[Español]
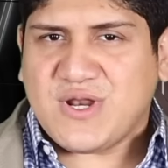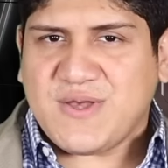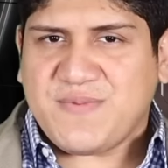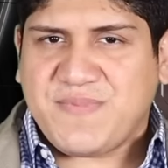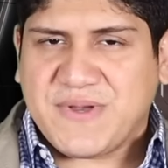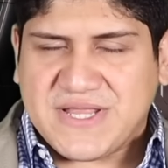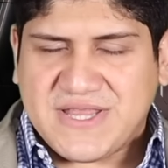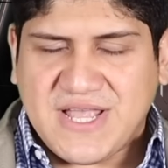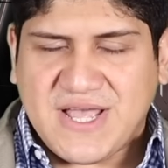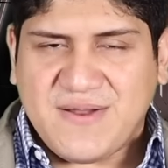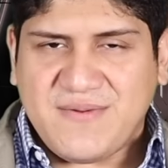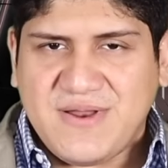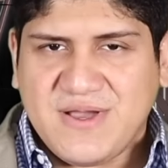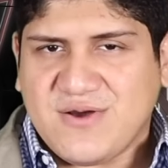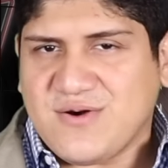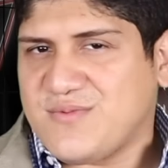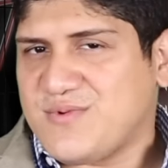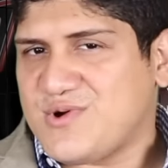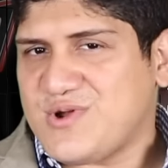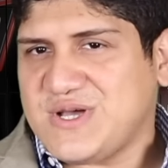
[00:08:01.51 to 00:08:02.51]
respetable
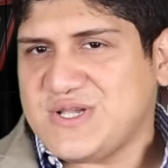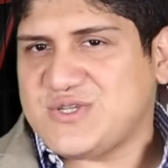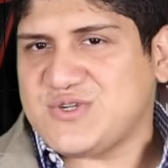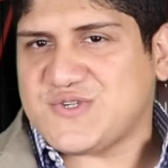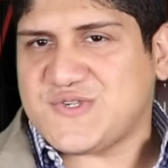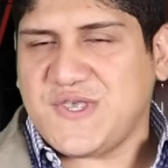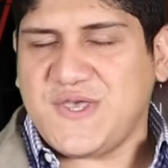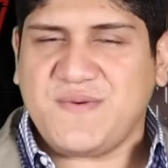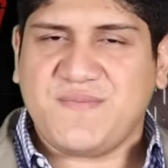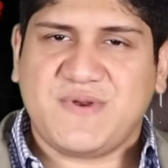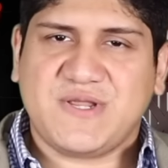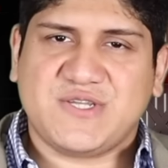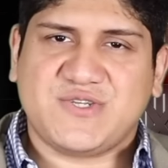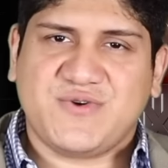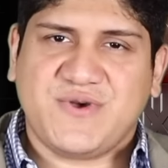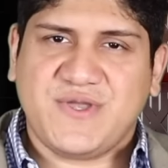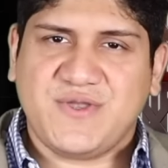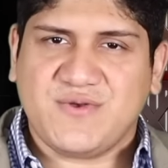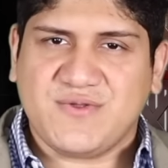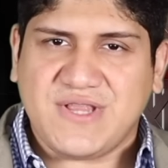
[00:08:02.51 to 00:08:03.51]
como lo ha hecho siempre
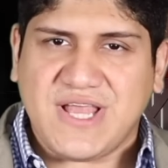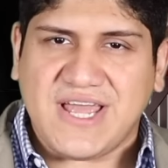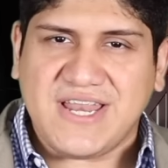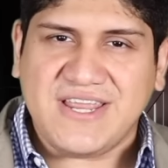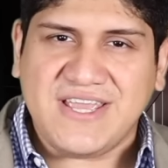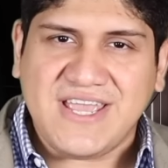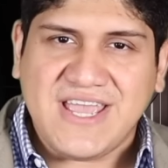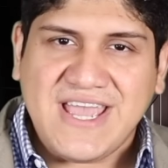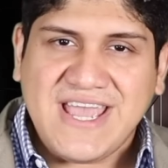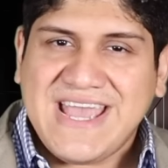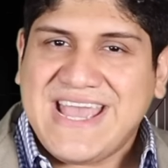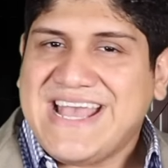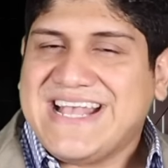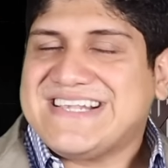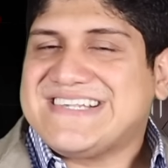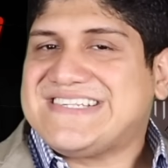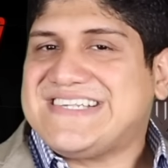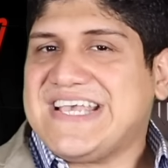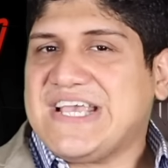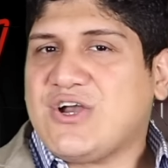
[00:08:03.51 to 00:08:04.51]
Shohei Otani
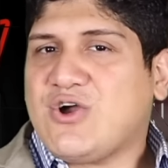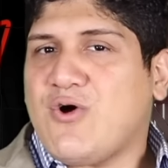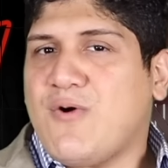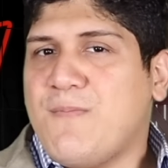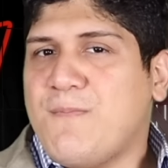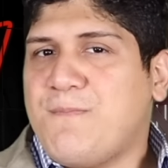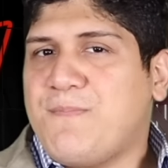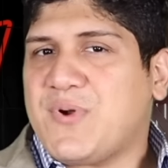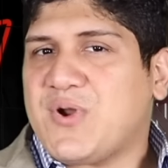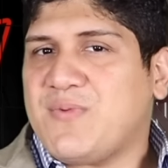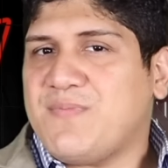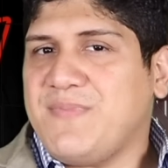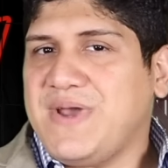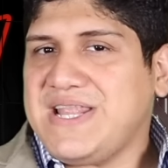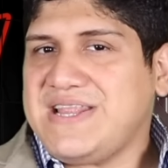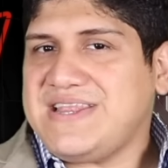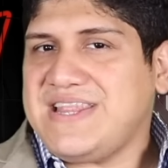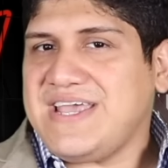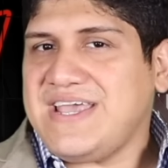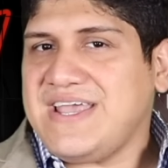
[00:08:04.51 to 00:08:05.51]
se
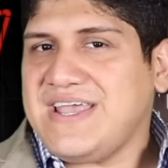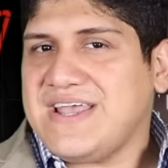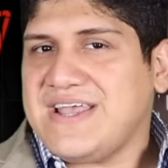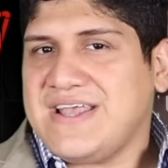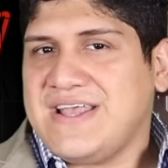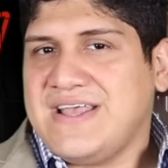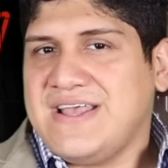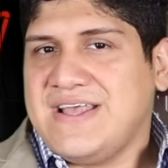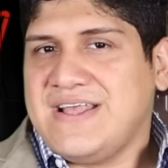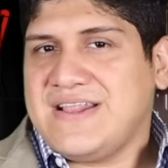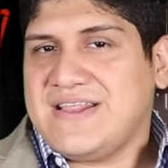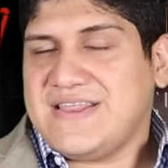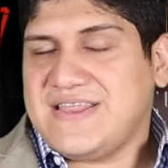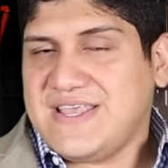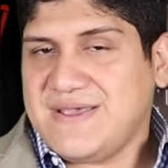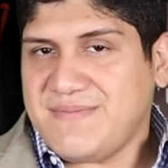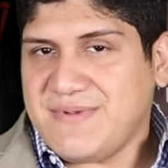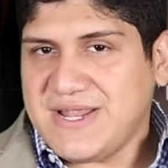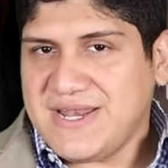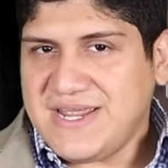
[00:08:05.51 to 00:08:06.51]
compromete
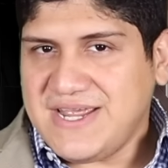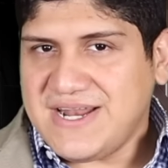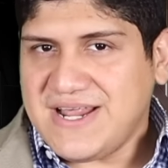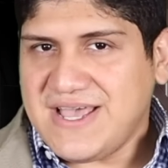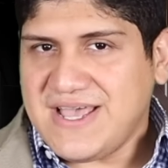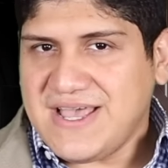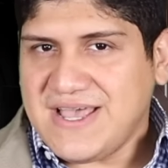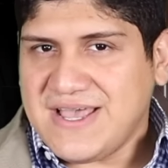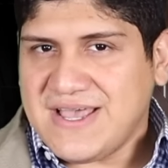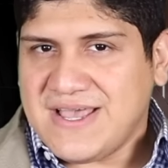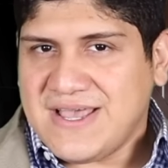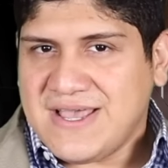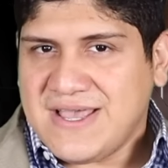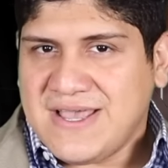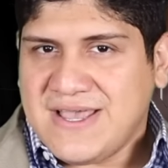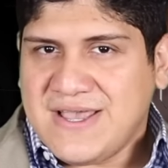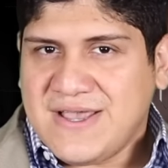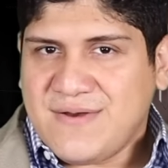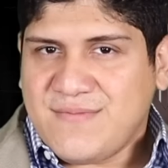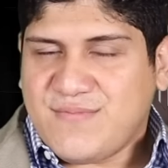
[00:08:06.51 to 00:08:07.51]
de manera
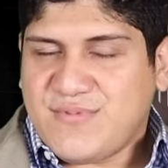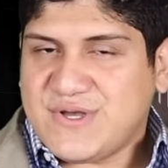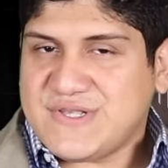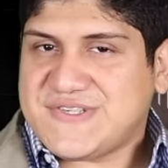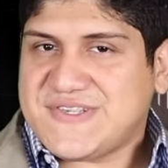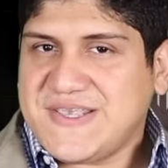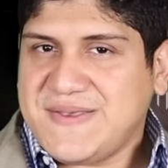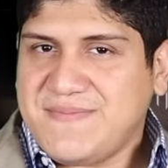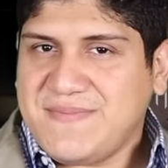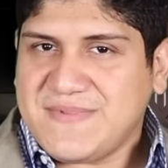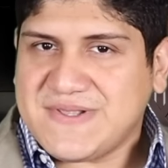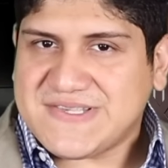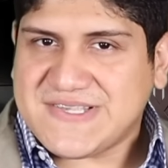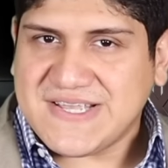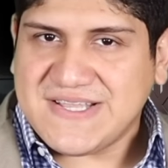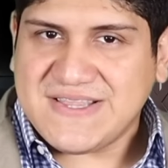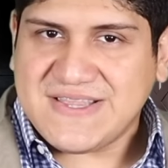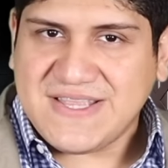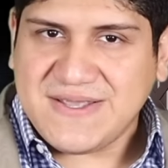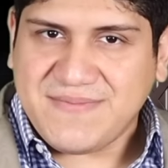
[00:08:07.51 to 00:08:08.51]
pues
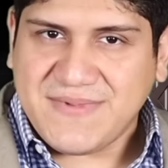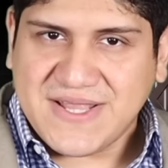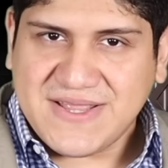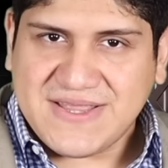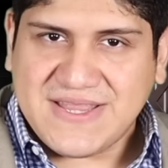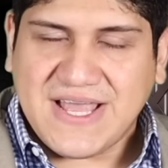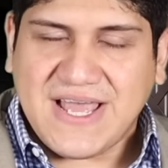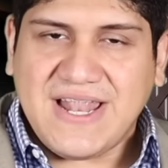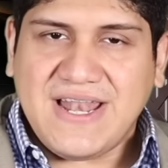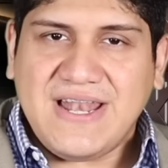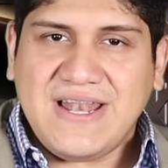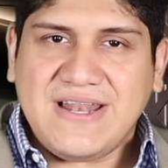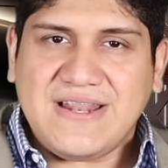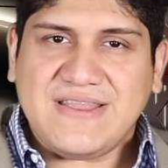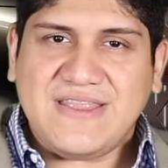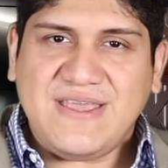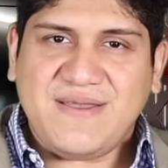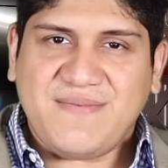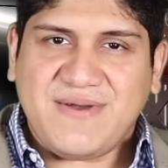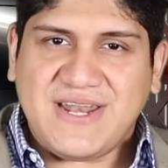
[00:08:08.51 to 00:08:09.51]
sentimental
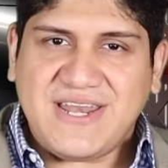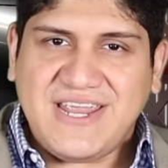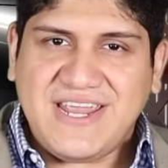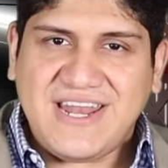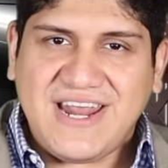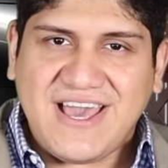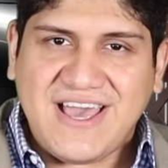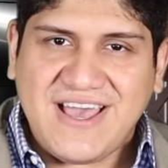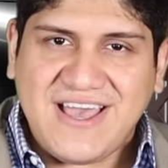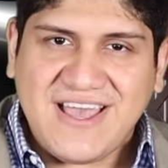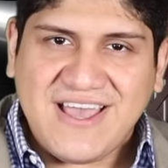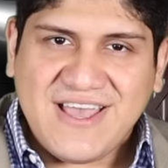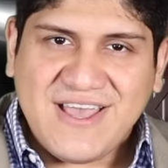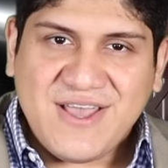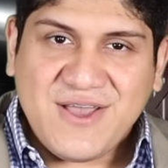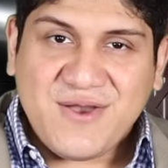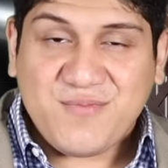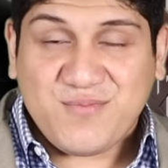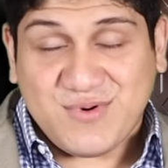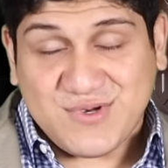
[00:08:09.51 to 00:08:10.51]
de manera
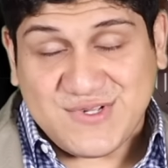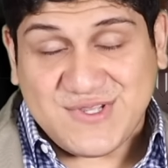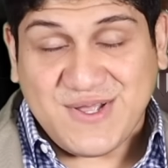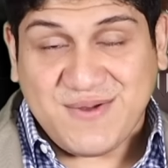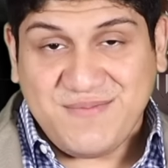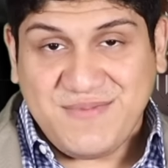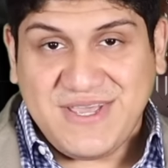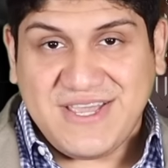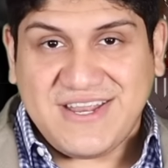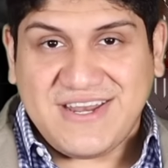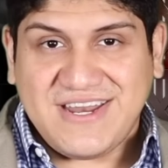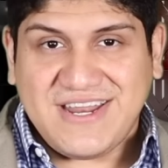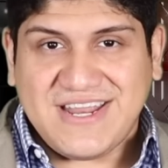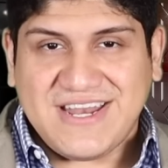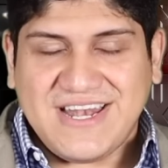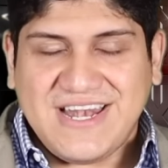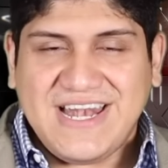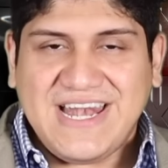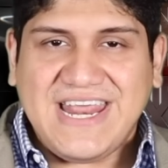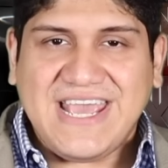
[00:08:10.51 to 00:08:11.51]
pues también
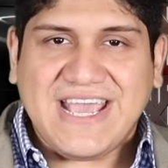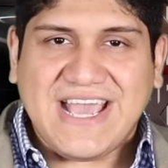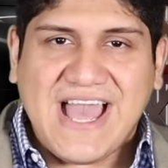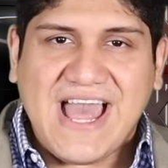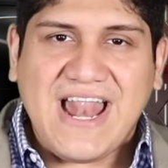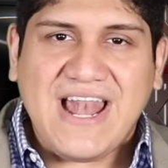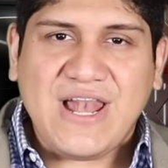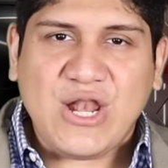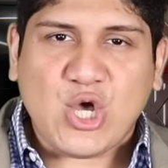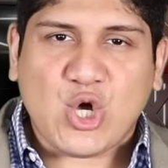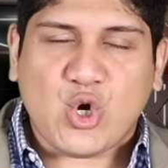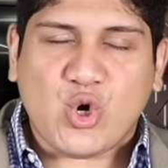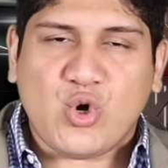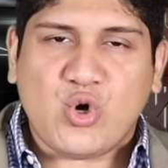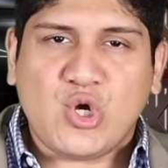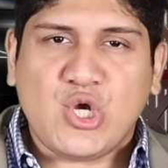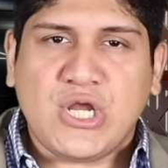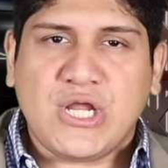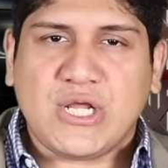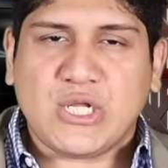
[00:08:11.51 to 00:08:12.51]
legal
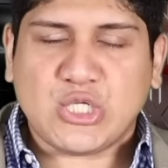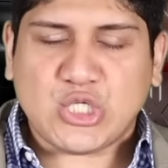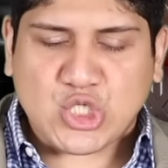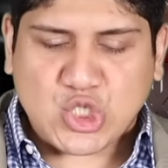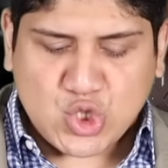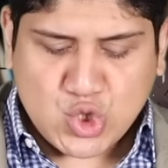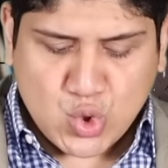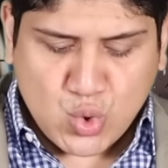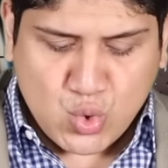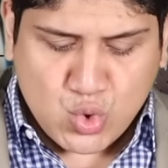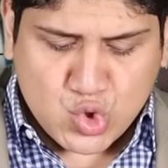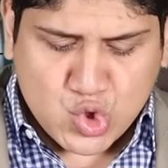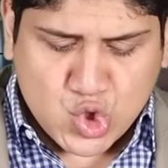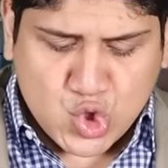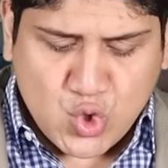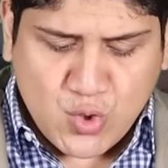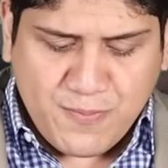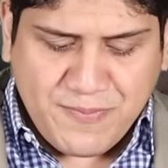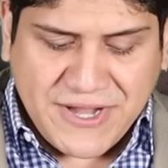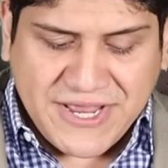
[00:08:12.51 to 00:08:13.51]
con
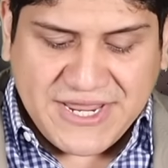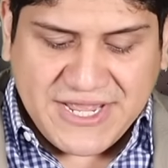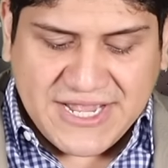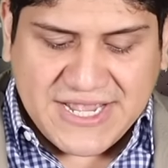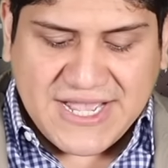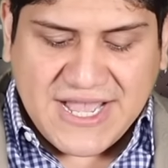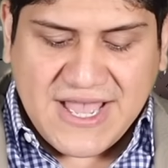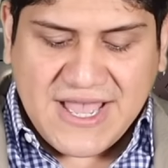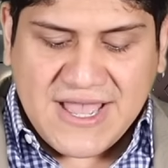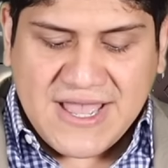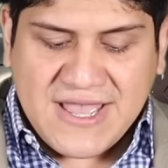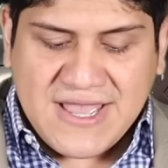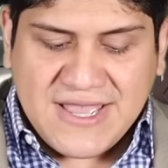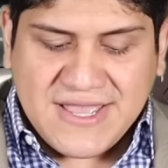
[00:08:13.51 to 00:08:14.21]
su pareja